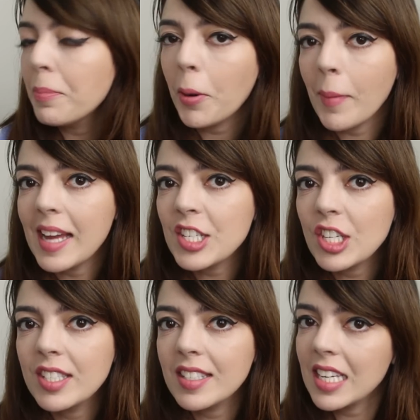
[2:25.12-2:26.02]

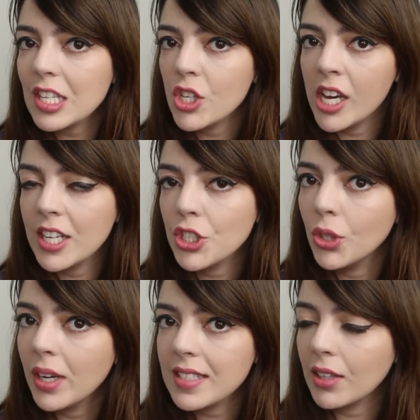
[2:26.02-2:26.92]
promete 16 horas de
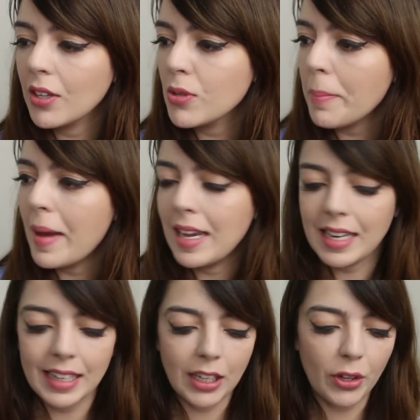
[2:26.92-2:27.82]
duração na sua
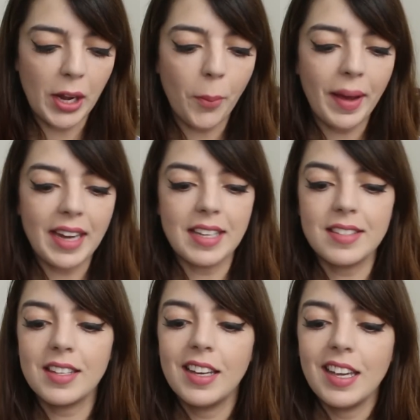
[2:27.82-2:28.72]
pele, ele é da L'Oréal
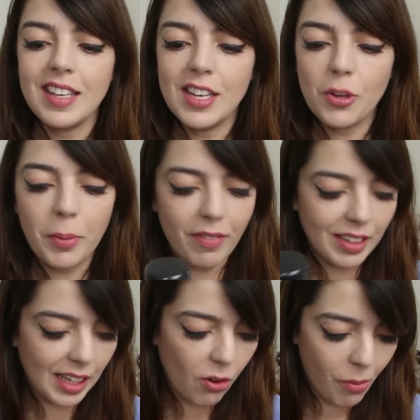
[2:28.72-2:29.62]
Paris, e eu
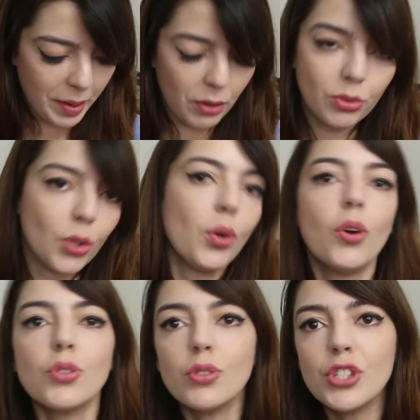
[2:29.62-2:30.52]
aproveitei e comprei todo o
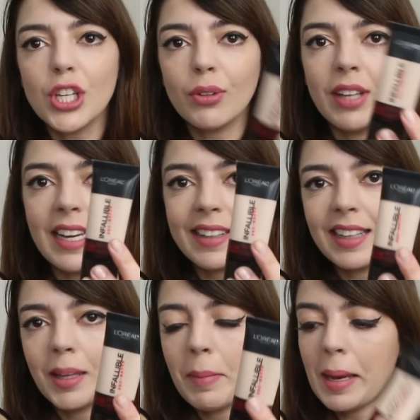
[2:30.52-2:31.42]
conjuntinho dele, que
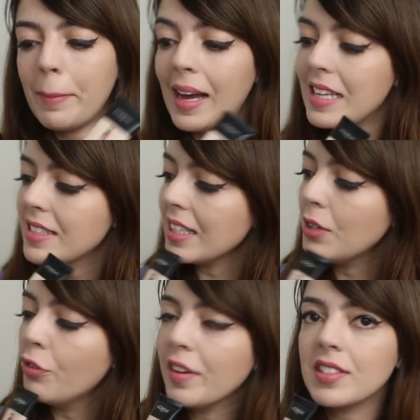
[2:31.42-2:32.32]
tem também a base
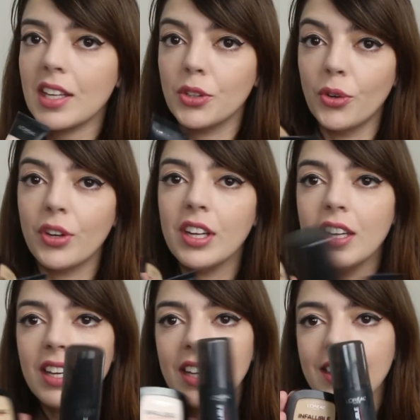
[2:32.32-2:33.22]
e o fixador,
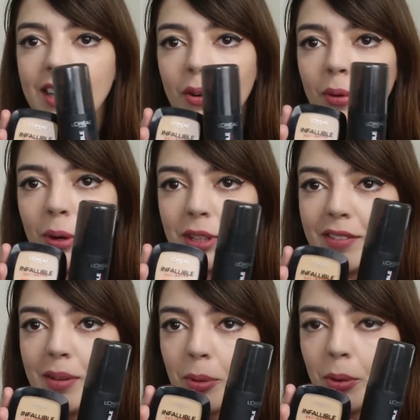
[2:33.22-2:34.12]
então eu
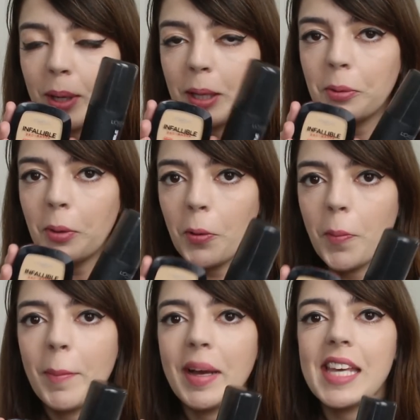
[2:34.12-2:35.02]
tava procurando
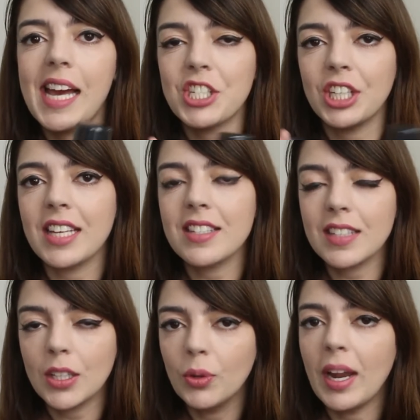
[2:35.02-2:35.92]
alguma maquiagem
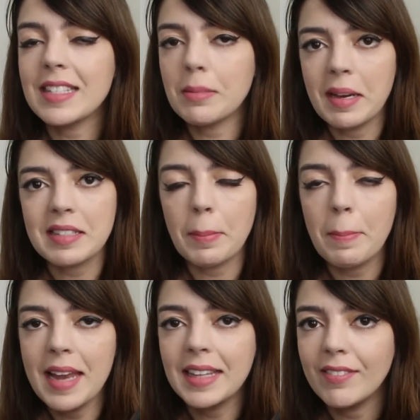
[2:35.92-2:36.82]
dessas que durasse mais na
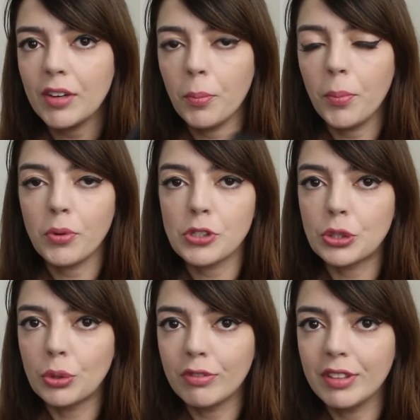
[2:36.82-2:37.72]
pele, tava com um pouco
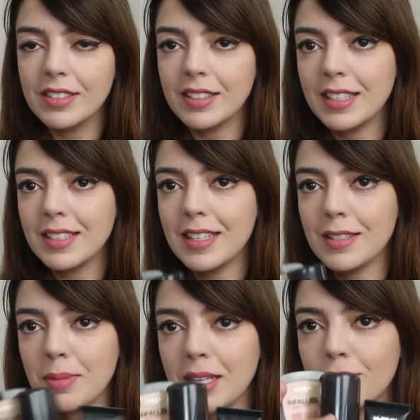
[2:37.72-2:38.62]
de dúvidas aqui se
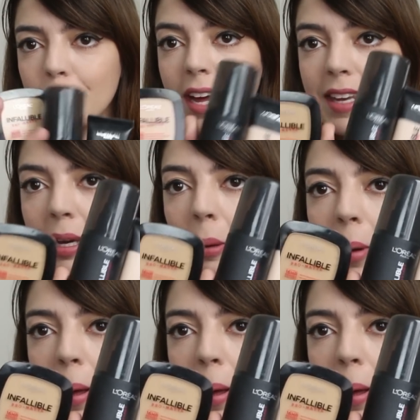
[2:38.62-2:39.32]
as minhas durariam